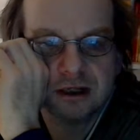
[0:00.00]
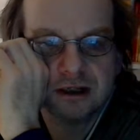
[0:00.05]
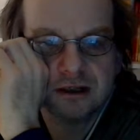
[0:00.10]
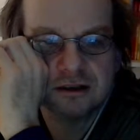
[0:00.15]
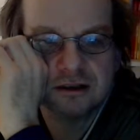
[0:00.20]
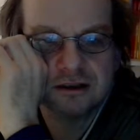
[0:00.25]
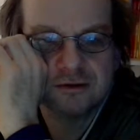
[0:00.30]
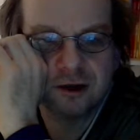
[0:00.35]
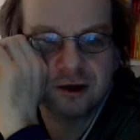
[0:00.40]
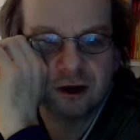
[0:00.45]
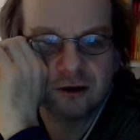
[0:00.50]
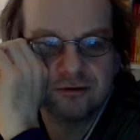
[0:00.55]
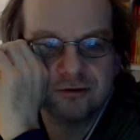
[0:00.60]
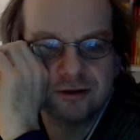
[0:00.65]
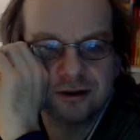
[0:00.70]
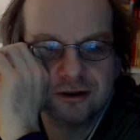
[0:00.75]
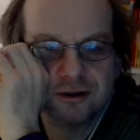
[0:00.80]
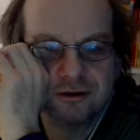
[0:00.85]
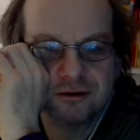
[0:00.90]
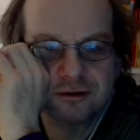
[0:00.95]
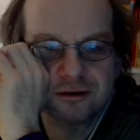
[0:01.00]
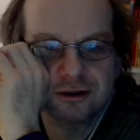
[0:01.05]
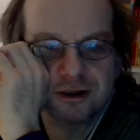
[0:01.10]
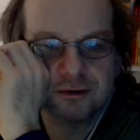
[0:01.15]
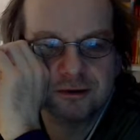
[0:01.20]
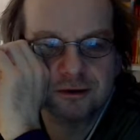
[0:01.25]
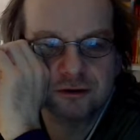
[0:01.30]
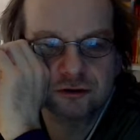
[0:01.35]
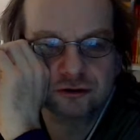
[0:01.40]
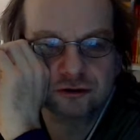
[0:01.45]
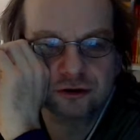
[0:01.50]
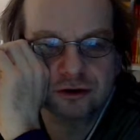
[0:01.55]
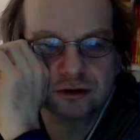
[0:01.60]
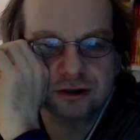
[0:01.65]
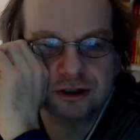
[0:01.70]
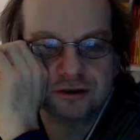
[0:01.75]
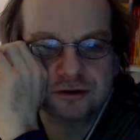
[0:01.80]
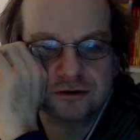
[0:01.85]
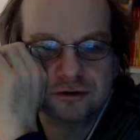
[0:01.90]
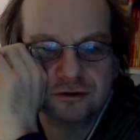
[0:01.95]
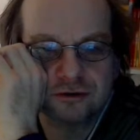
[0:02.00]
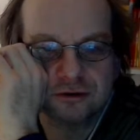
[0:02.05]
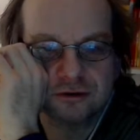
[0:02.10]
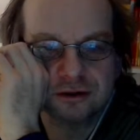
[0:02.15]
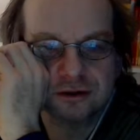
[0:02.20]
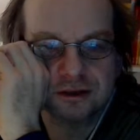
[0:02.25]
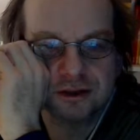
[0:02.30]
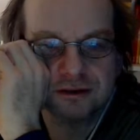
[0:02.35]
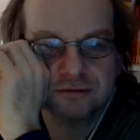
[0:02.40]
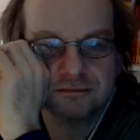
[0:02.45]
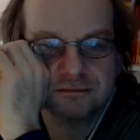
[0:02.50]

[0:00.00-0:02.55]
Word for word: Diesem Lauflicht da unten kann man noch stundenlang zu gucken, ne?